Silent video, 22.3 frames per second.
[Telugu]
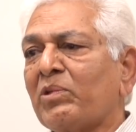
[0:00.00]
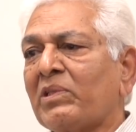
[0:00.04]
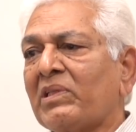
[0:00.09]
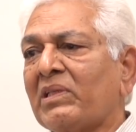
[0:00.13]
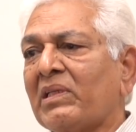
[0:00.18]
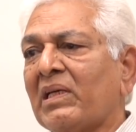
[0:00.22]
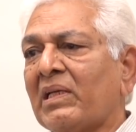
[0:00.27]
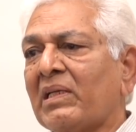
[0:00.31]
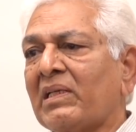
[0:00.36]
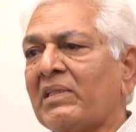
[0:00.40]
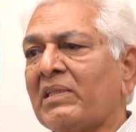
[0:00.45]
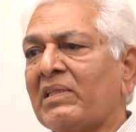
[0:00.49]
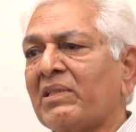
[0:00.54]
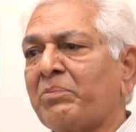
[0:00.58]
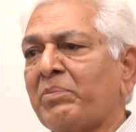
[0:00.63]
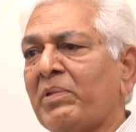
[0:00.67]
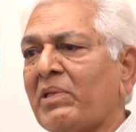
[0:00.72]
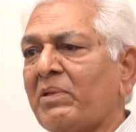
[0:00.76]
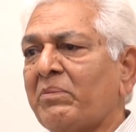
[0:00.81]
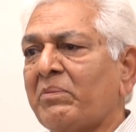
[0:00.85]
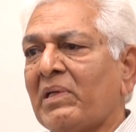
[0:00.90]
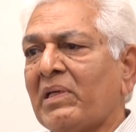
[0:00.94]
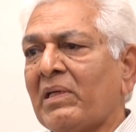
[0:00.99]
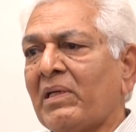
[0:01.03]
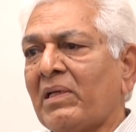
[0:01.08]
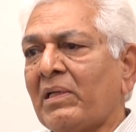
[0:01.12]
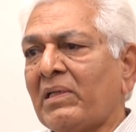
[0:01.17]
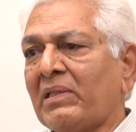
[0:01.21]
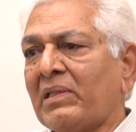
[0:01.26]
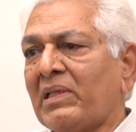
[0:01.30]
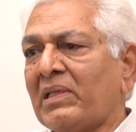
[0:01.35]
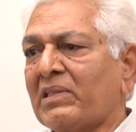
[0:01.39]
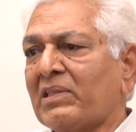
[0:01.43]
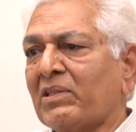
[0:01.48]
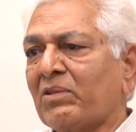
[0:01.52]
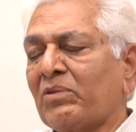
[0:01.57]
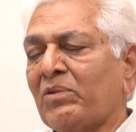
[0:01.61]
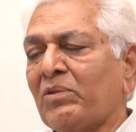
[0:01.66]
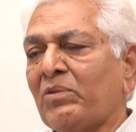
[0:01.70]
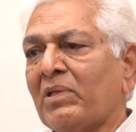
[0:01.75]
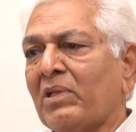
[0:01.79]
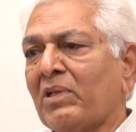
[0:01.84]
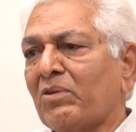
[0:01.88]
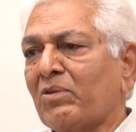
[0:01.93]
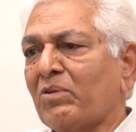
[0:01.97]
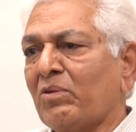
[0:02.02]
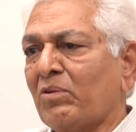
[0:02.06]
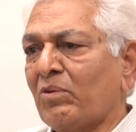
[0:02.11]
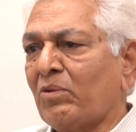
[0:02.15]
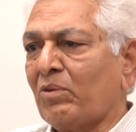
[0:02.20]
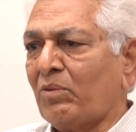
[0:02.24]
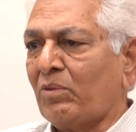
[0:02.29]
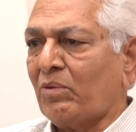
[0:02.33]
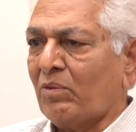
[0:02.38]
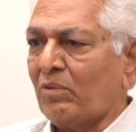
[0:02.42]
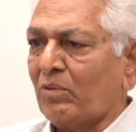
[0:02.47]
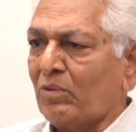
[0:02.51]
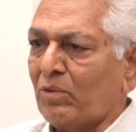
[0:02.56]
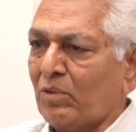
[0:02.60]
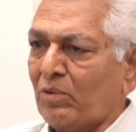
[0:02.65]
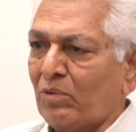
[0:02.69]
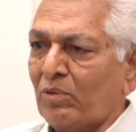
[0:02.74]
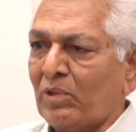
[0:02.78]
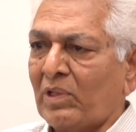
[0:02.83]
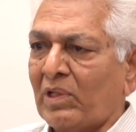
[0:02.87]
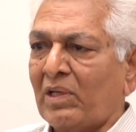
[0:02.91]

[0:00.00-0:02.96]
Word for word: గారు గారని చెప్పని మా దర్శకులు నాకు గురువు